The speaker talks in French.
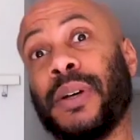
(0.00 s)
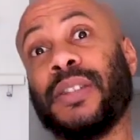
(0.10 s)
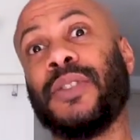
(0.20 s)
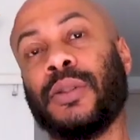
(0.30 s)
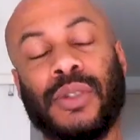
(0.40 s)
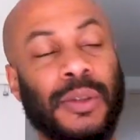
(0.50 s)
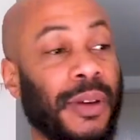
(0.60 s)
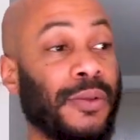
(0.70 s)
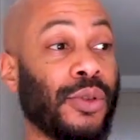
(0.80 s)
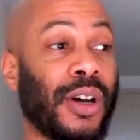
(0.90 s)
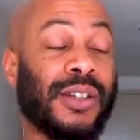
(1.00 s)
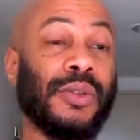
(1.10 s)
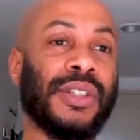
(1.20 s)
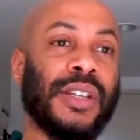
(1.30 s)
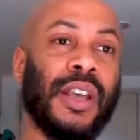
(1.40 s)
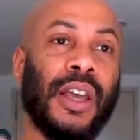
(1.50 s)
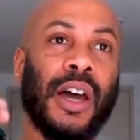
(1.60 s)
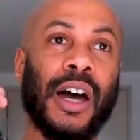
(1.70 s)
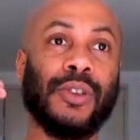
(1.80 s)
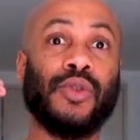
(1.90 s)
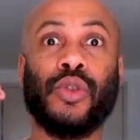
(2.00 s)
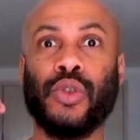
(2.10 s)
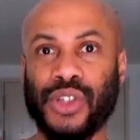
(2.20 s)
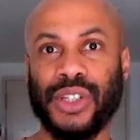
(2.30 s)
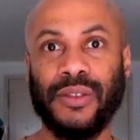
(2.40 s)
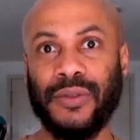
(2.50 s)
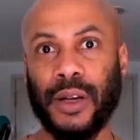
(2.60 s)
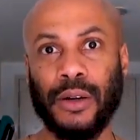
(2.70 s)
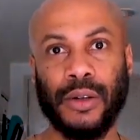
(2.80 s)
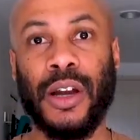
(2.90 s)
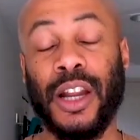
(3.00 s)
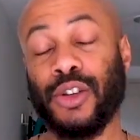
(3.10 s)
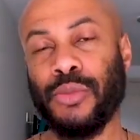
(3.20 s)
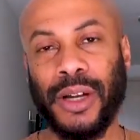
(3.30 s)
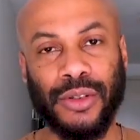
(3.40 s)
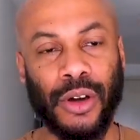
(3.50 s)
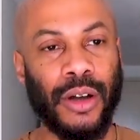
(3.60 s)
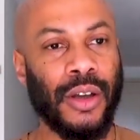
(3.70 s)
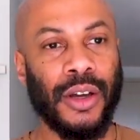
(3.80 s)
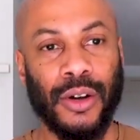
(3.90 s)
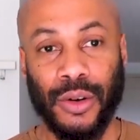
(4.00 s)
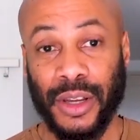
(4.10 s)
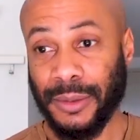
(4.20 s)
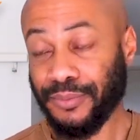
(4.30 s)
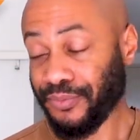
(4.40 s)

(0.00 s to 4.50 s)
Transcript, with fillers: passes via ton CPF, tu auras accès aussi à du coaching via l'incubateur. Ok